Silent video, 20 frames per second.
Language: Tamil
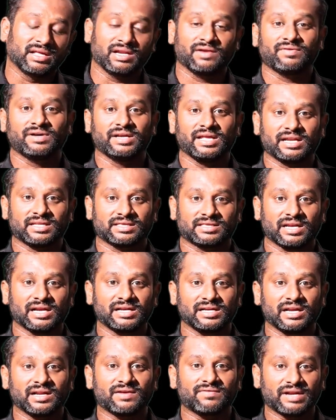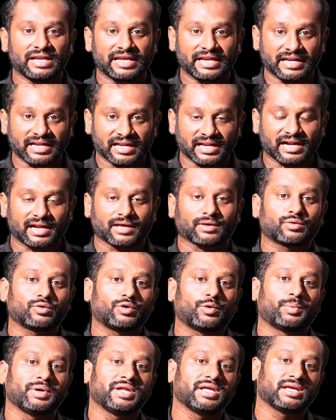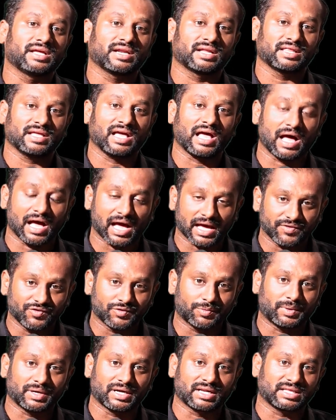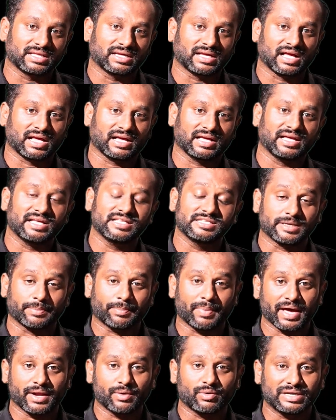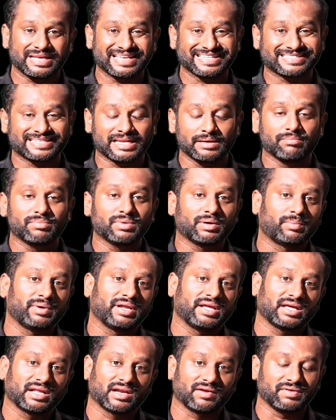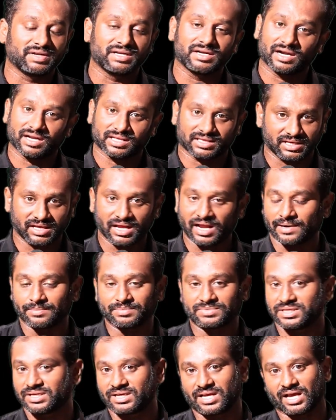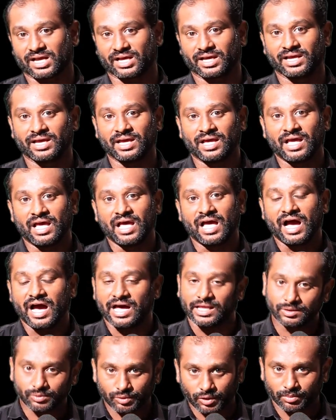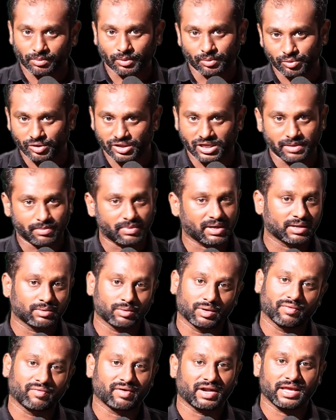இரவு நேரத்தில் நிலவில் என்ன நடக்கும் அப்படிங்கிறத ஆய்வு பண்ணுறதுக்காக ஜப்பானுடைய ஸ்லிம் அப்படிங்கிற விண்கலத்தையும் அனுப்பிச்சிருக்காங்க அதுவும் ரொம்ப முக்கியமான ஒரு